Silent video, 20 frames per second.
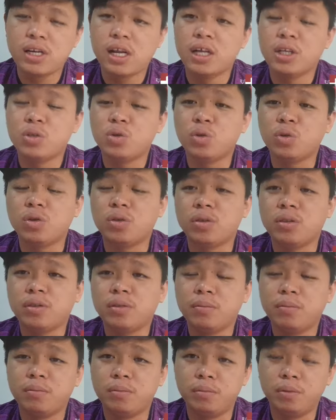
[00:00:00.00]
lanjut
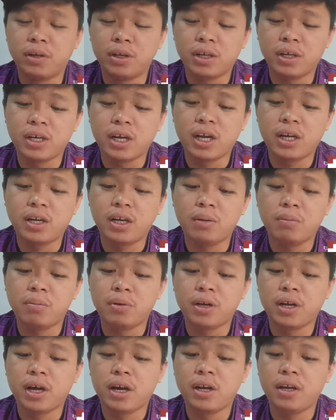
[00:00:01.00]
berkenaan dengan
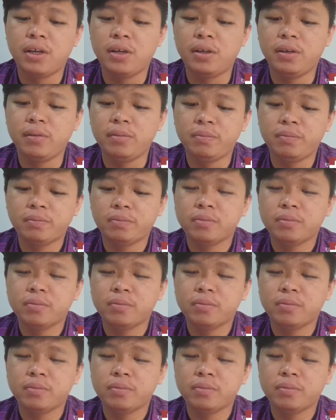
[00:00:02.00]
perkara ini.